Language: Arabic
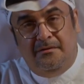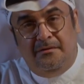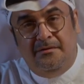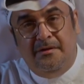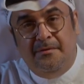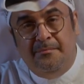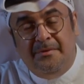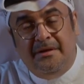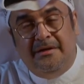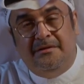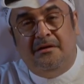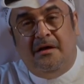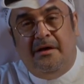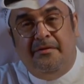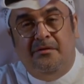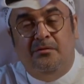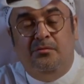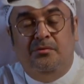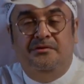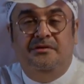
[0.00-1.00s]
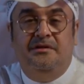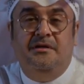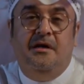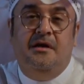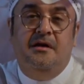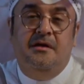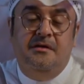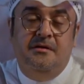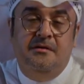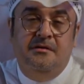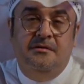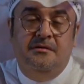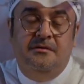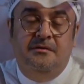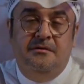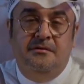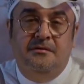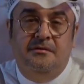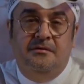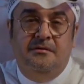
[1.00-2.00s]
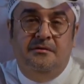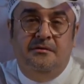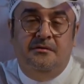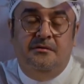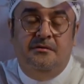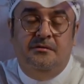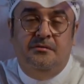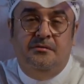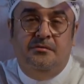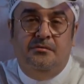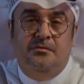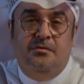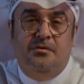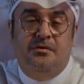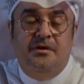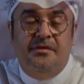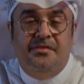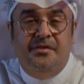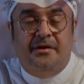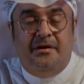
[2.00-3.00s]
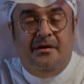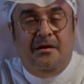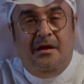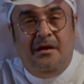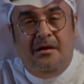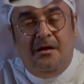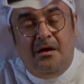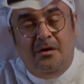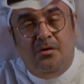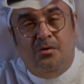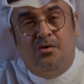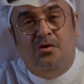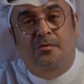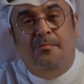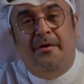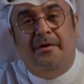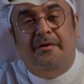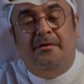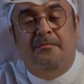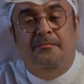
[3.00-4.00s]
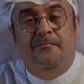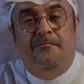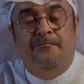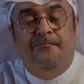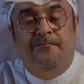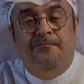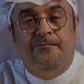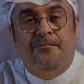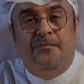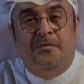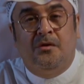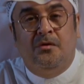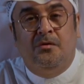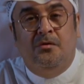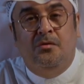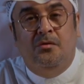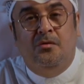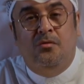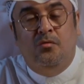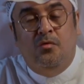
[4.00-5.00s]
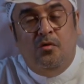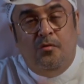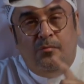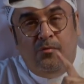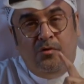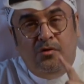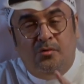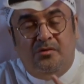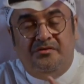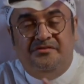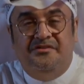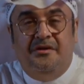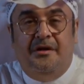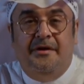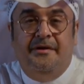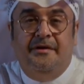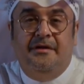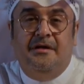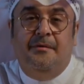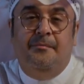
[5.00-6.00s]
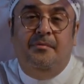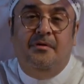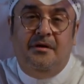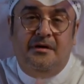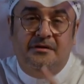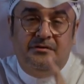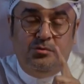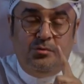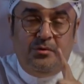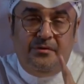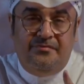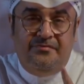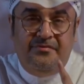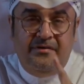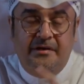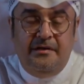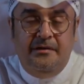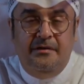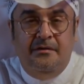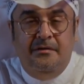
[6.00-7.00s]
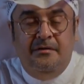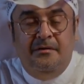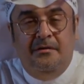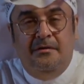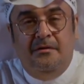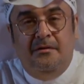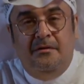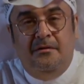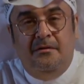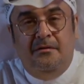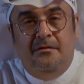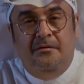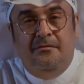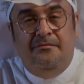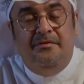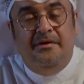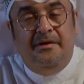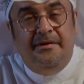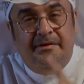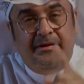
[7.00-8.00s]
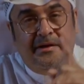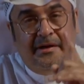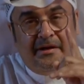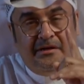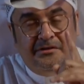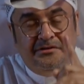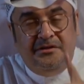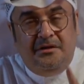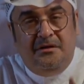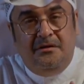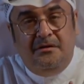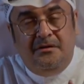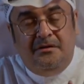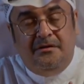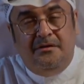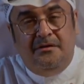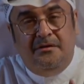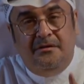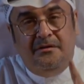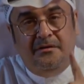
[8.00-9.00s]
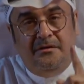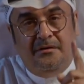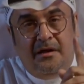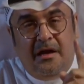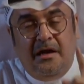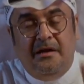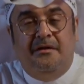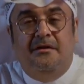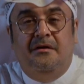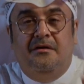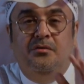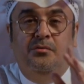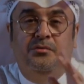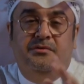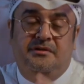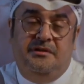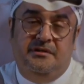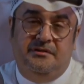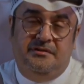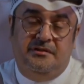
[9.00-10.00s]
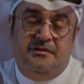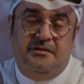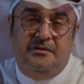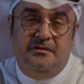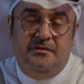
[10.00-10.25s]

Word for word: نميت هذه الوديعه وكثر الحلال وكبر وابوي وصاني قبل لا يتوفى في انه ارجع لك حقك وديعتك